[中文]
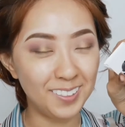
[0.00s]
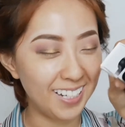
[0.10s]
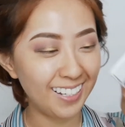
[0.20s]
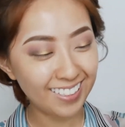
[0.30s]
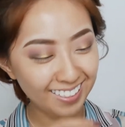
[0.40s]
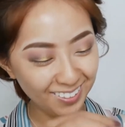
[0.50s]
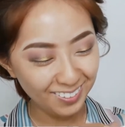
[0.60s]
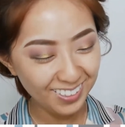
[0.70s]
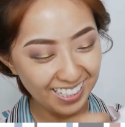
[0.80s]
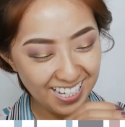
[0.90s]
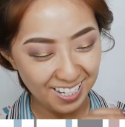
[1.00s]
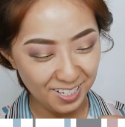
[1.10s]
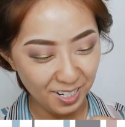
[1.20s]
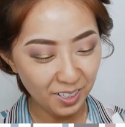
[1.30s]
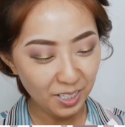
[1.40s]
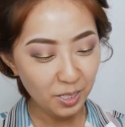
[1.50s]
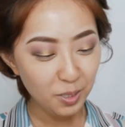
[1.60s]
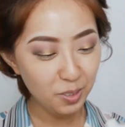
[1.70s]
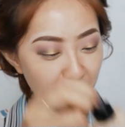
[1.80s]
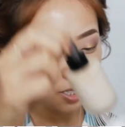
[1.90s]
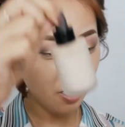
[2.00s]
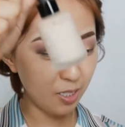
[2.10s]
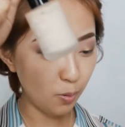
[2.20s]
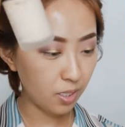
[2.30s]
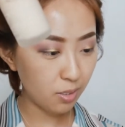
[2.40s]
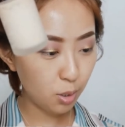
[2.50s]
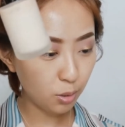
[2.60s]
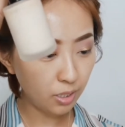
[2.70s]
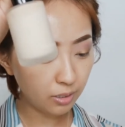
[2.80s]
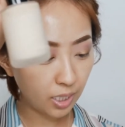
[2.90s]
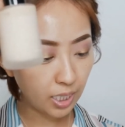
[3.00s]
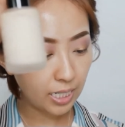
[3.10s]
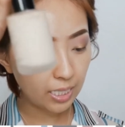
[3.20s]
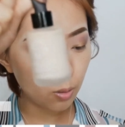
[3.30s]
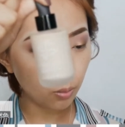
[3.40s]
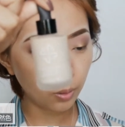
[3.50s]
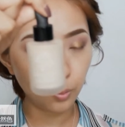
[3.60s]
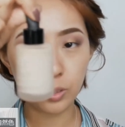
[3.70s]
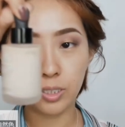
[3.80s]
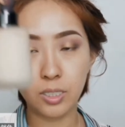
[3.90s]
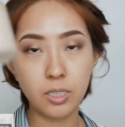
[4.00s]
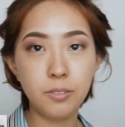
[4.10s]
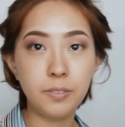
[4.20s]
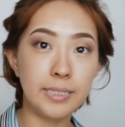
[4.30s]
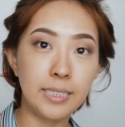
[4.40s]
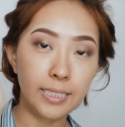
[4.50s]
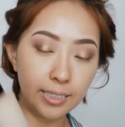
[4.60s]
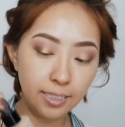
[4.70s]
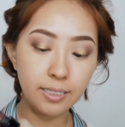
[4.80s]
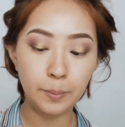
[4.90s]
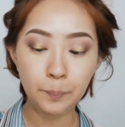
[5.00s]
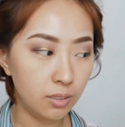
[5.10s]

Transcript: 我看到镜头都很想笑。用的是我刚收到的丽兰送给我的一个粉底液。